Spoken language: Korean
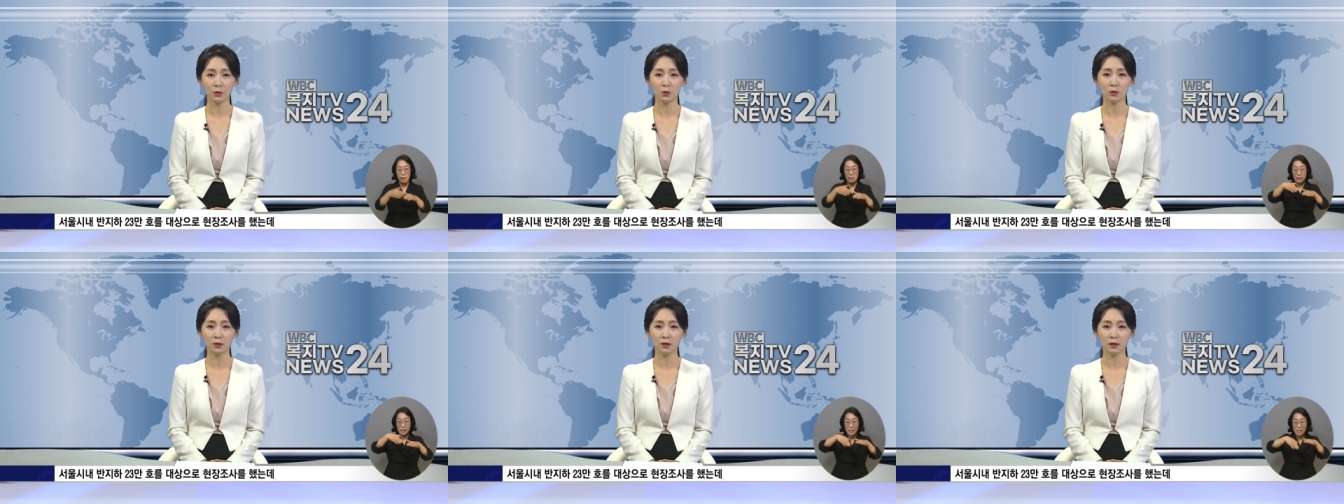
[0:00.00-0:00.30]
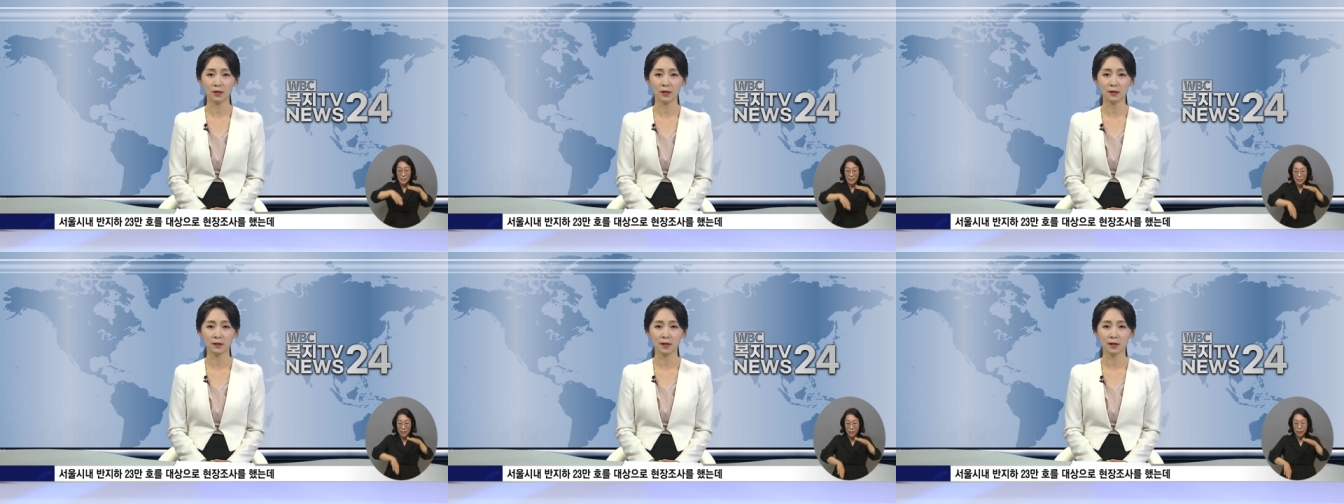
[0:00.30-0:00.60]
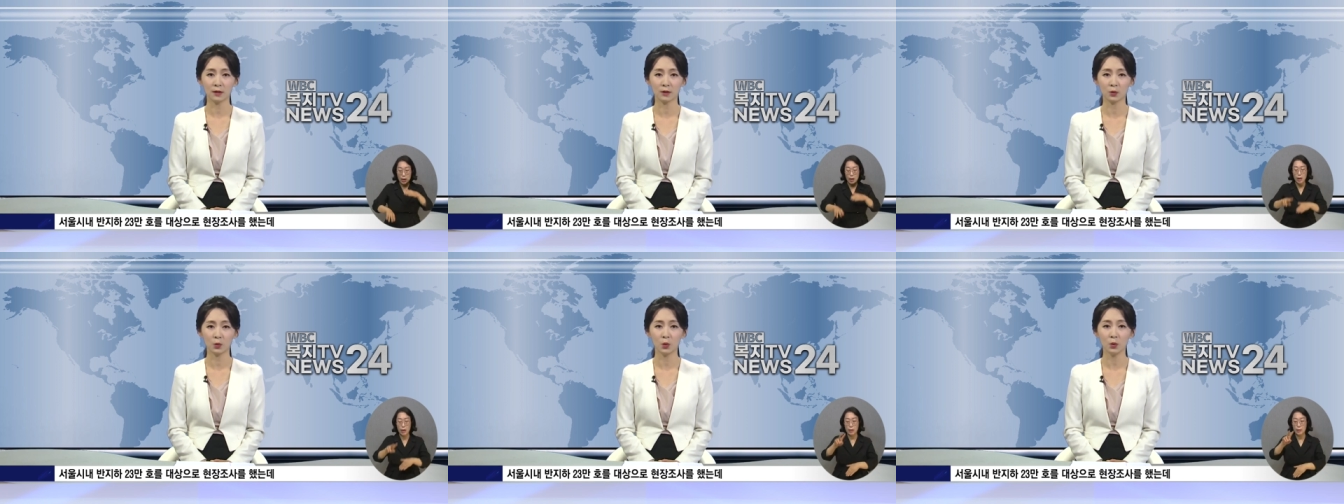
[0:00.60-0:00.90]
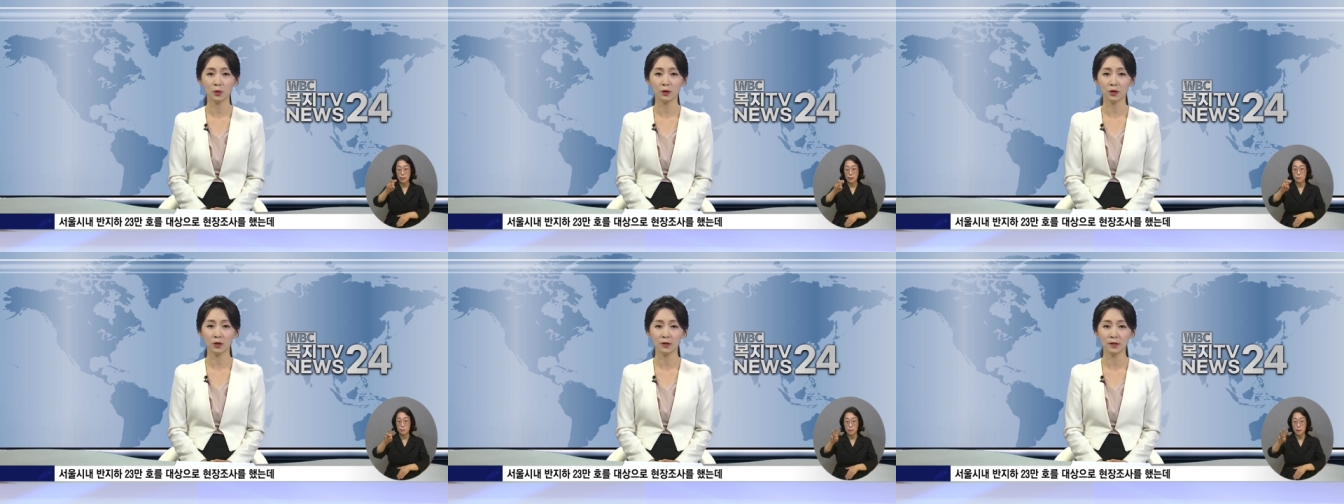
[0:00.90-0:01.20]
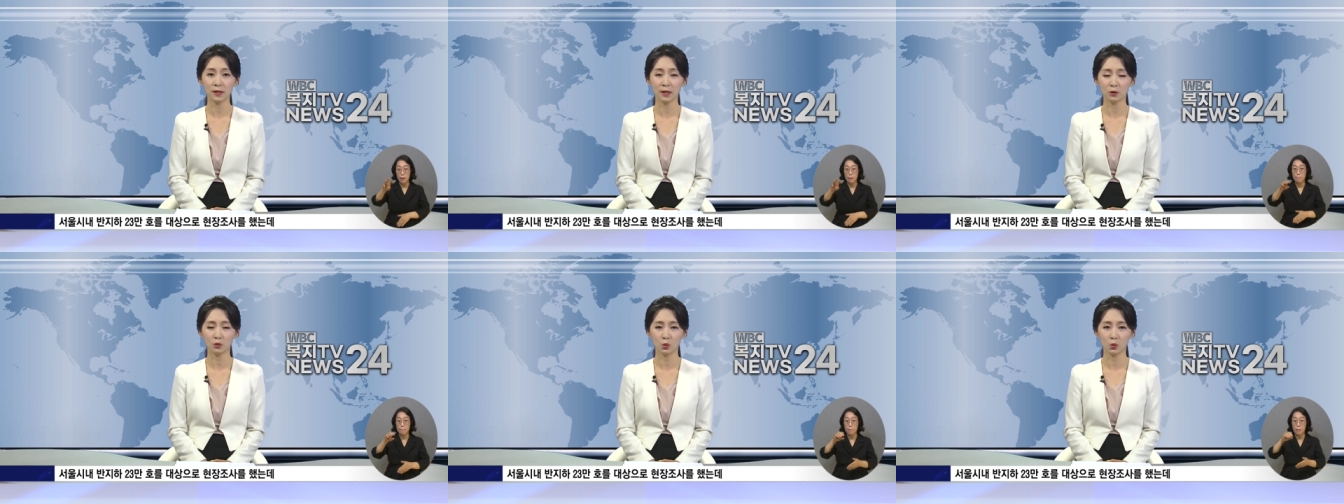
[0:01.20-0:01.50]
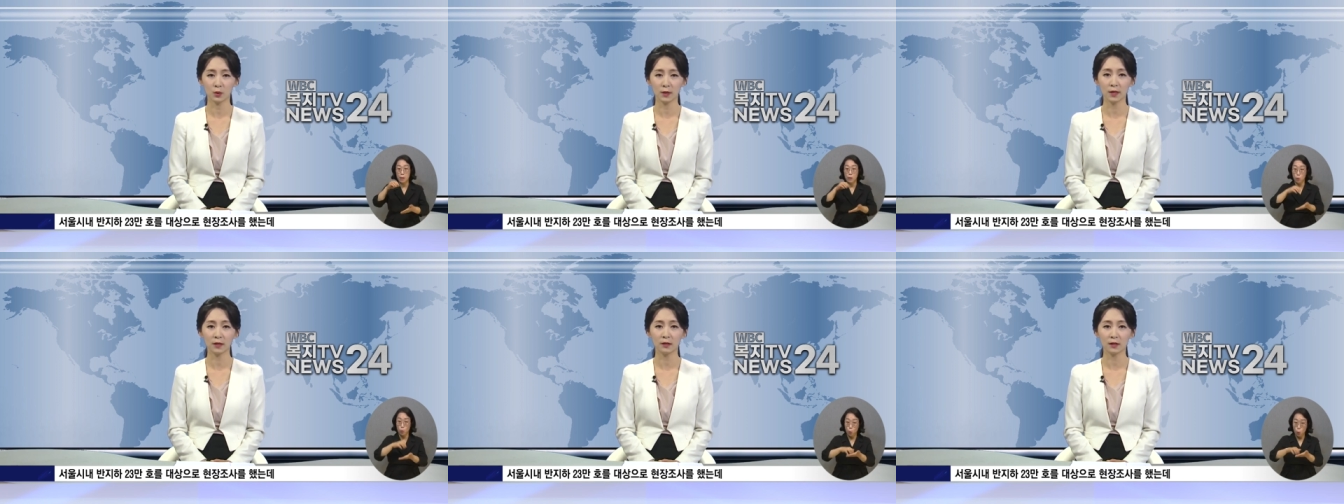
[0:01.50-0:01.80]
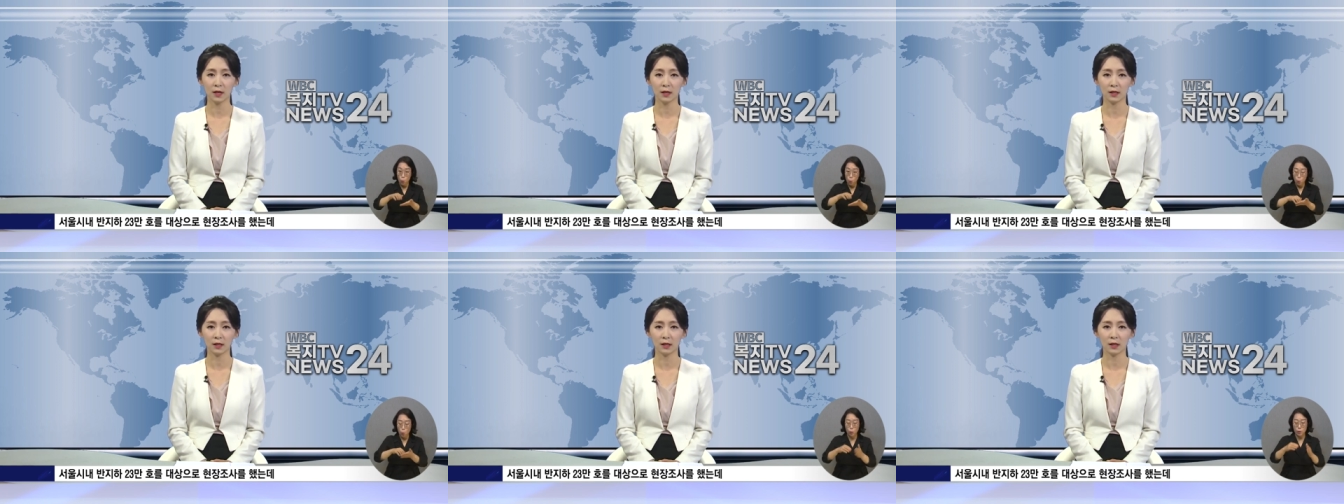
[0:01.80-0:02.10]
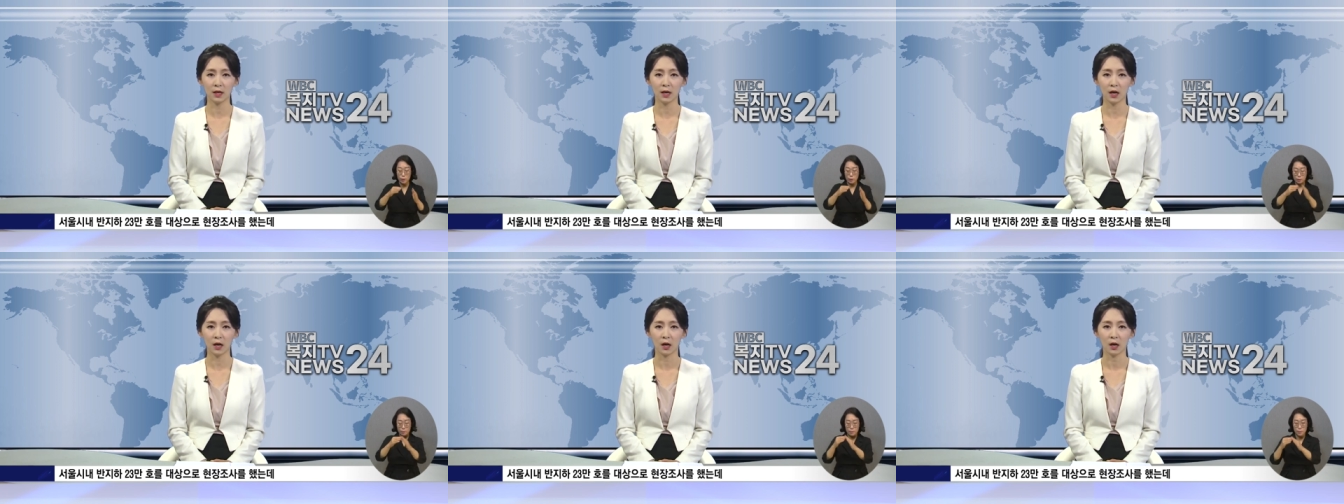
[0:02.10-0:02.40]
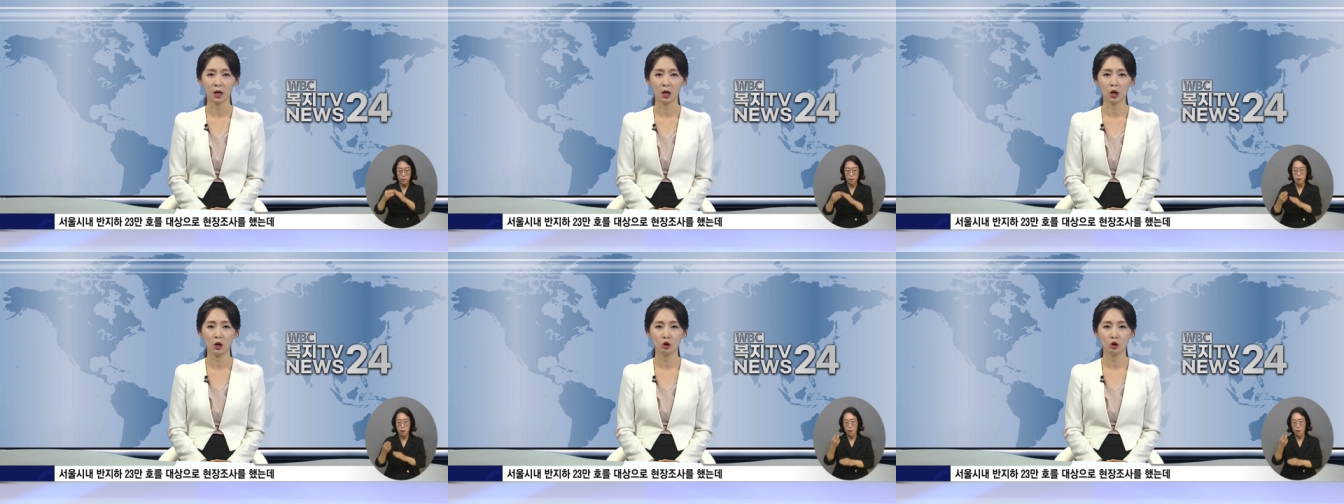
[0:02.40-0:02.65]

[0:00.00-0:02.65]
호를 대상으로 현장 조사를 했는데